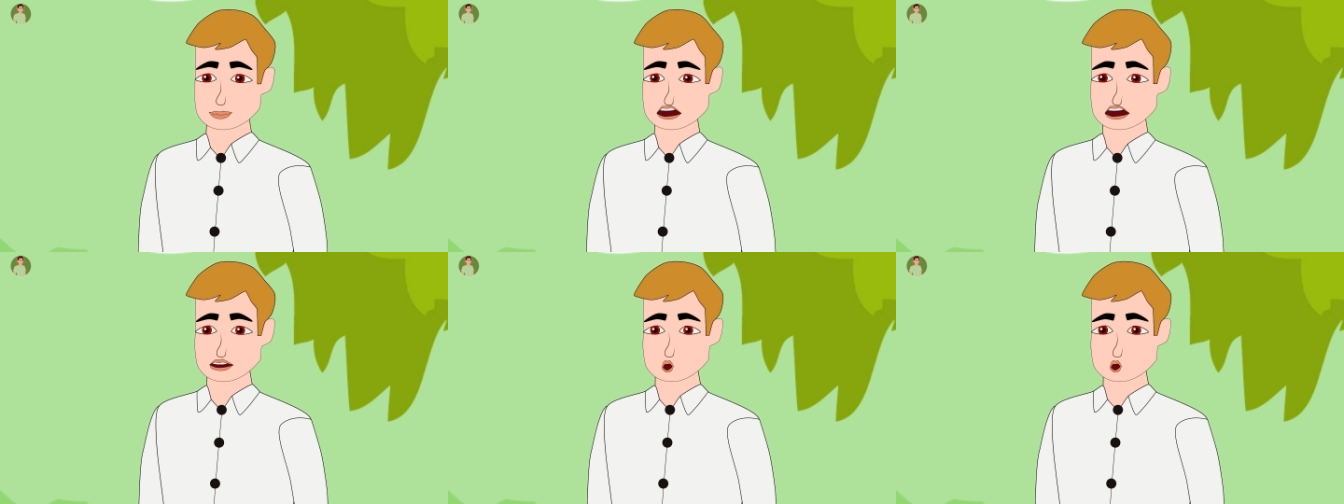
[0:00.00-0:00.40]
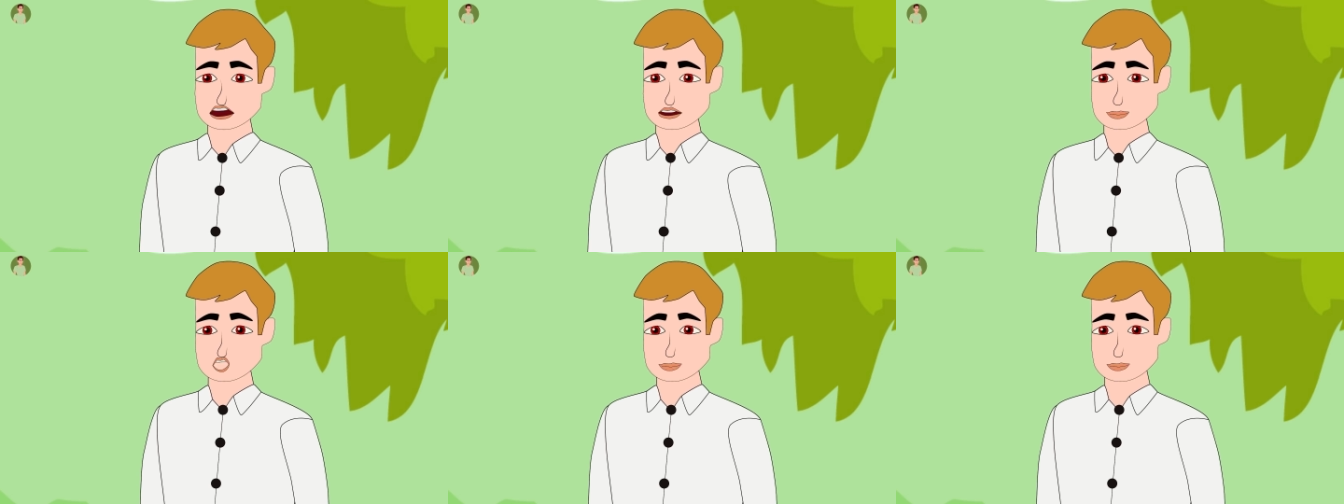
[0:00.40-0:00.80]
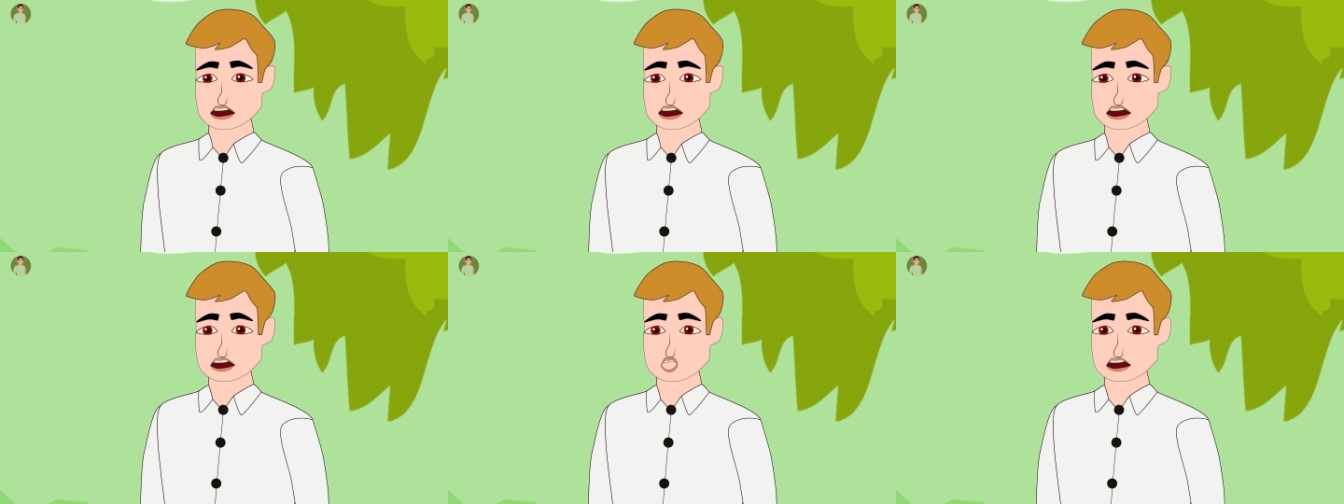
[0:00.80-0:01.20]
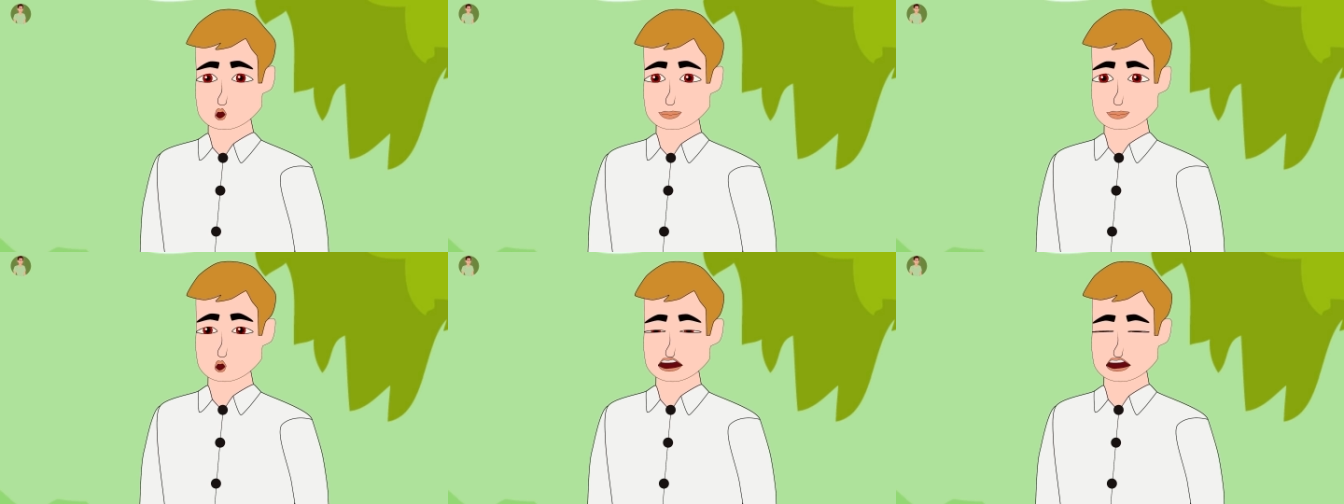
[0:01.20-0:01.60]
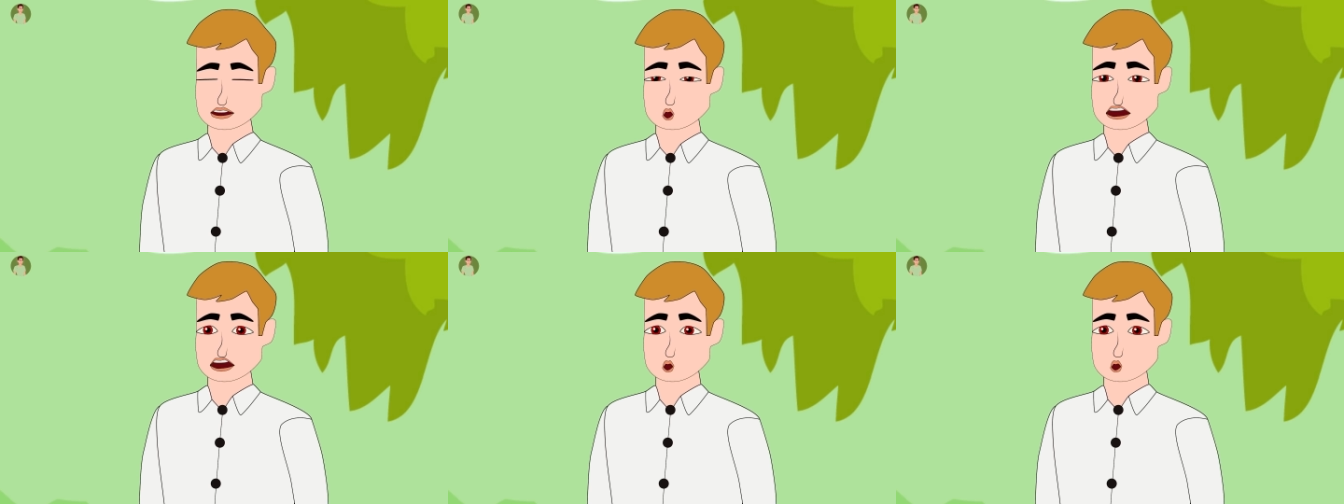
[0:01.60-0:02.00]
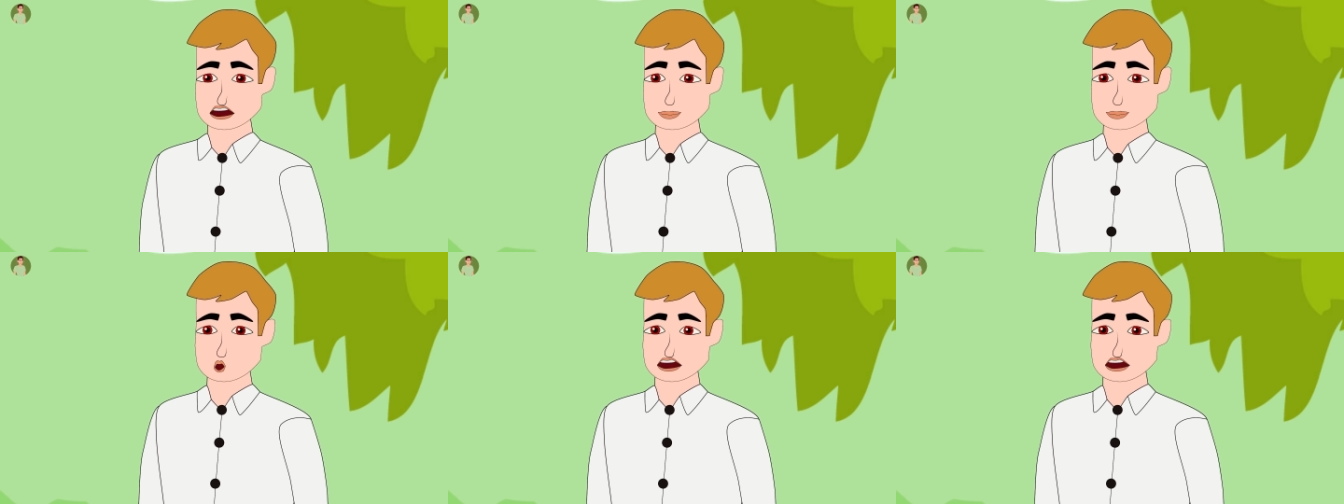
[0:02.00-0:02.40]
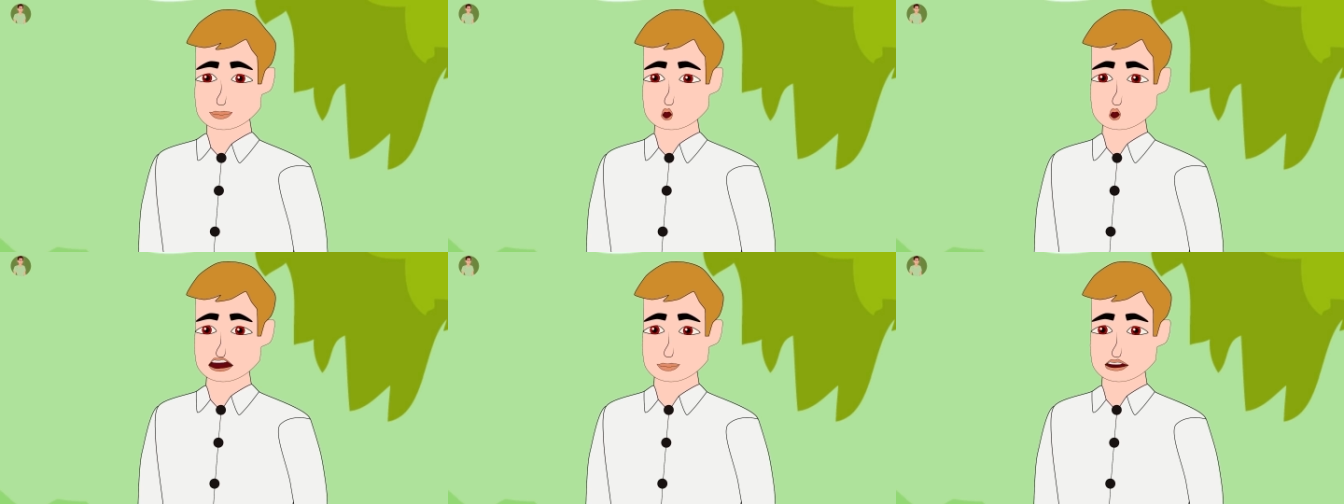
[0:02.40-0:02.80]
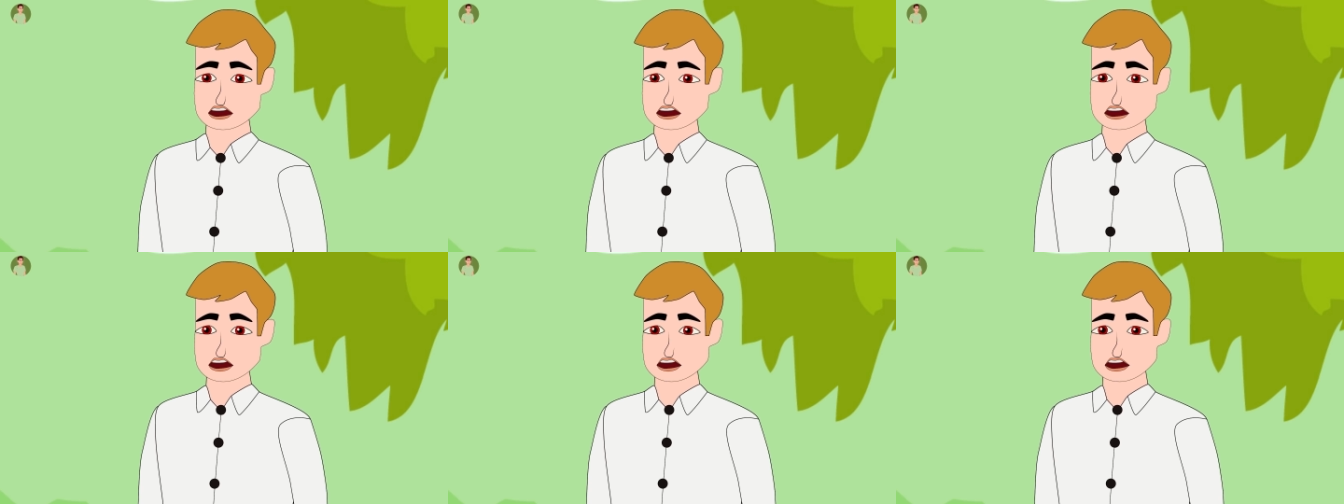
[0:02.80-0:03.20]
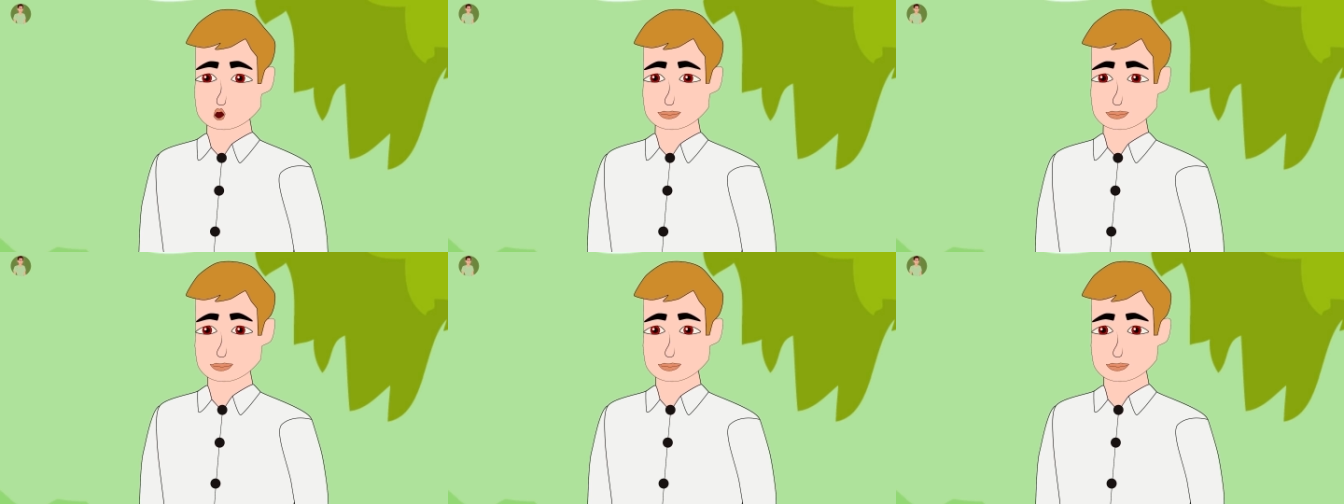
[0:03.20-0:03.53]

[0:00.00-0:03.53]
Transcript: tớp ban chỉ kế nơi cho mình nè anh bẹp ní